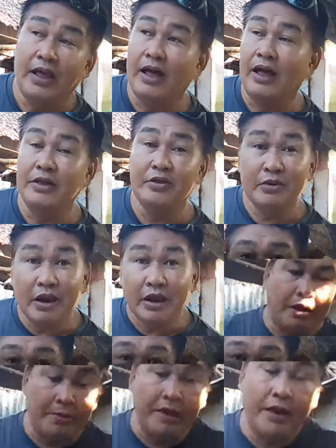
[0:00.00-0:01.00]
Uh, yun
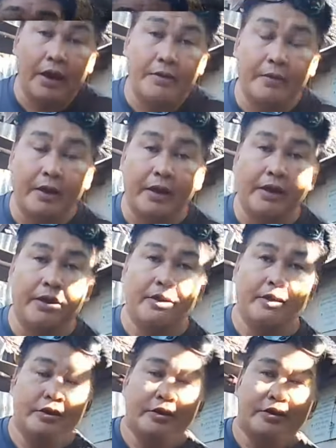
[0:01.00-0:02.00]
lang naman, kaibigan, may
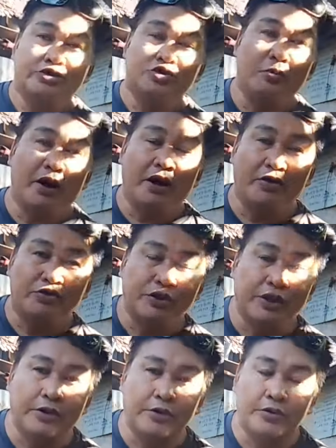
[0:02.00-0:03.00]
sumagot
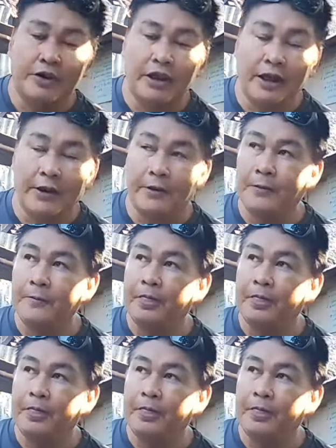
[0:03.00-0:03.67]
din doon na ano,